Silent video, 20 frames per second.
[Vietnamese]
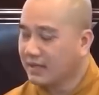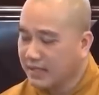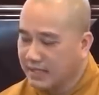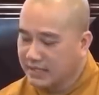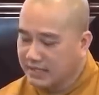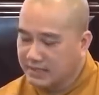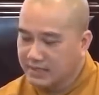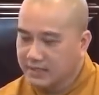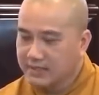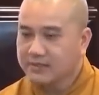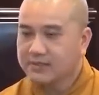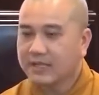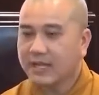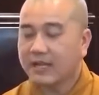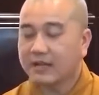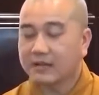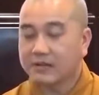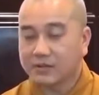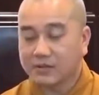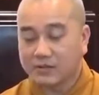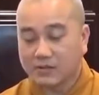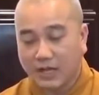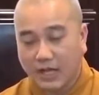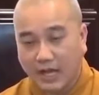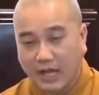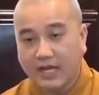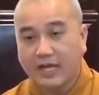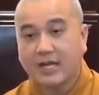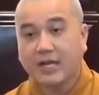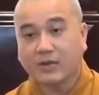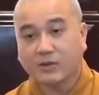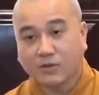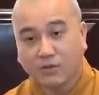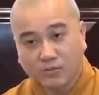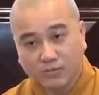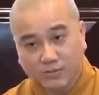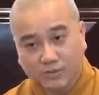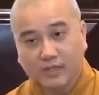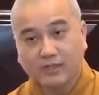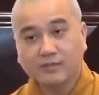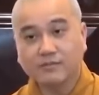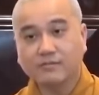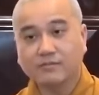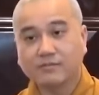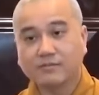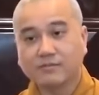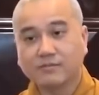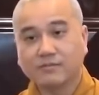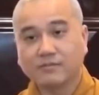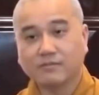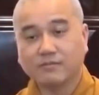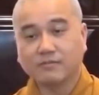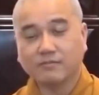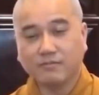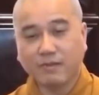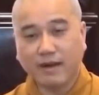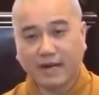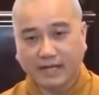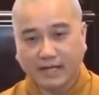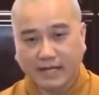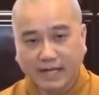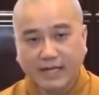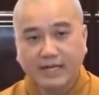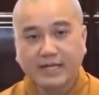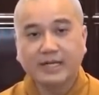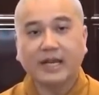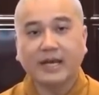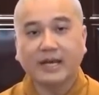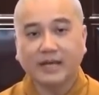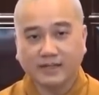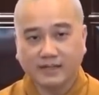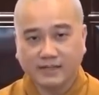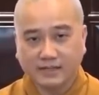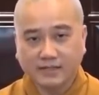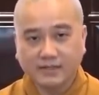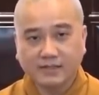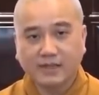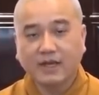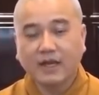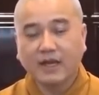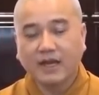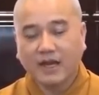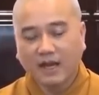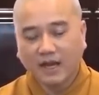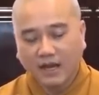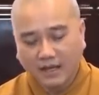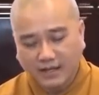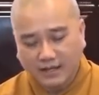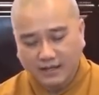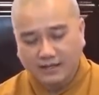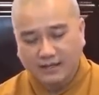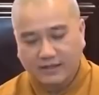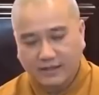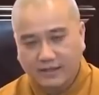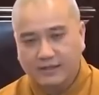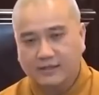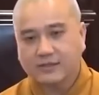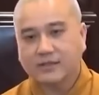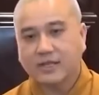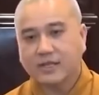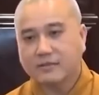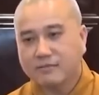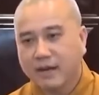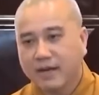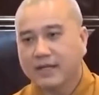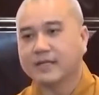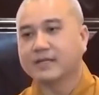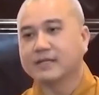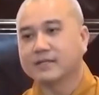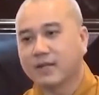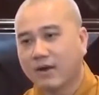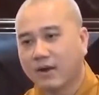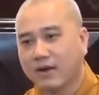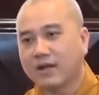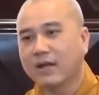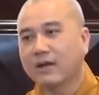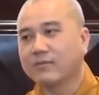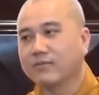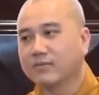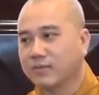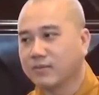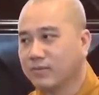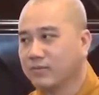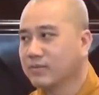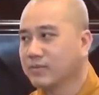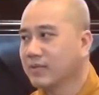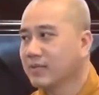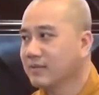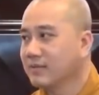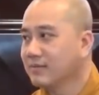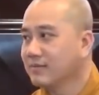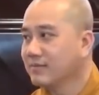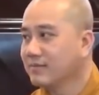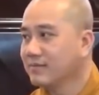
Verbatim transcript: Nghi thức này, lễ là cung kính, mà nghi là hình thức. Hình thức để bày tỏ lòng cung kính.